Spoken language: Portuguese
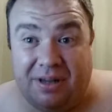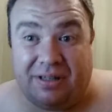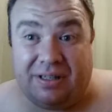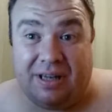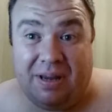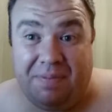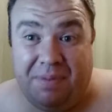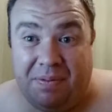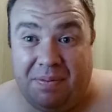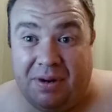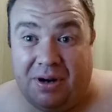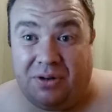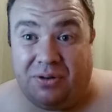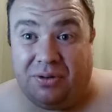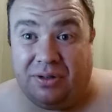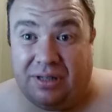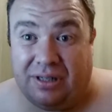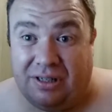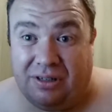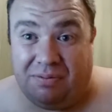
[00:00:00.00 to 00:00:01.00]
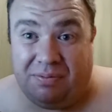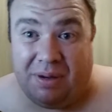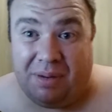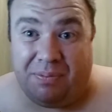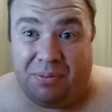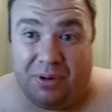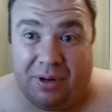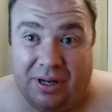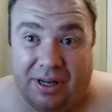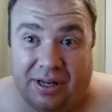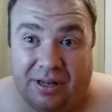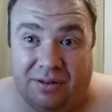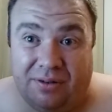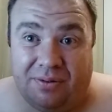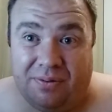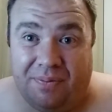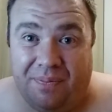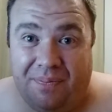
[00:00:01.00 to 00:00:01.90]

sempre me ajudando, me apoiando